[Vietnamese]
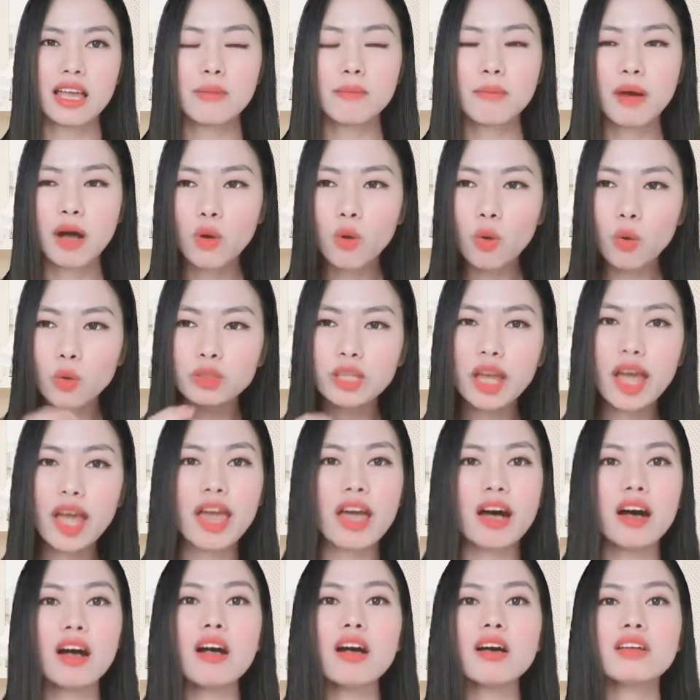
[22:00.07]
mà cụ
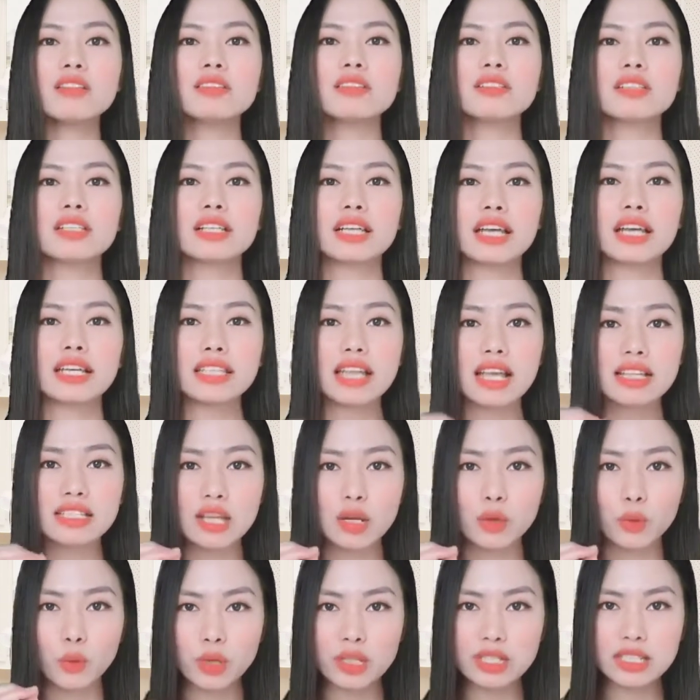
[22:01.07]
thể hơn cái tài
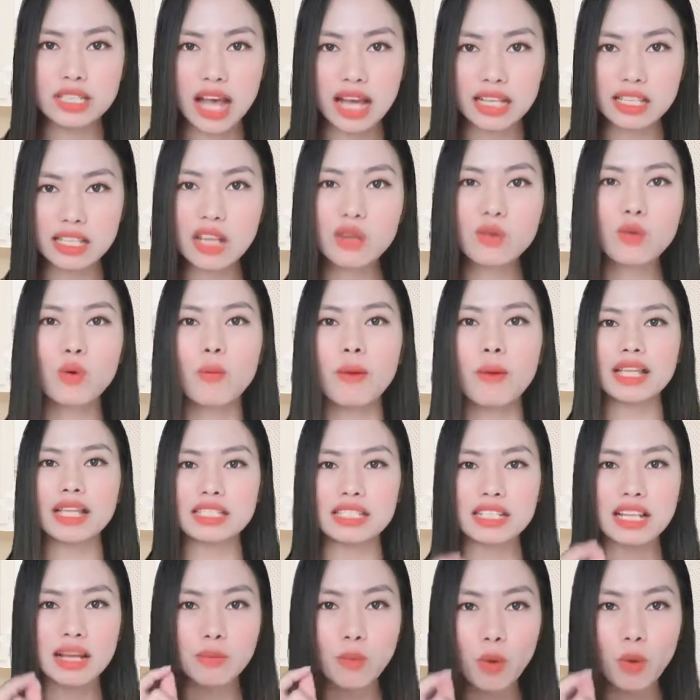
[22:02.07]
sản quý giá nhất của
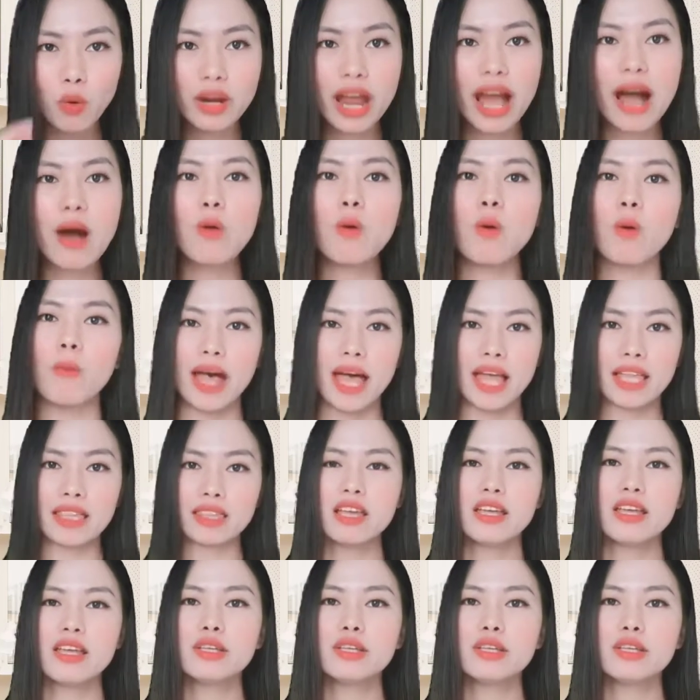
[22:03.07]
chính là bộ não của bạn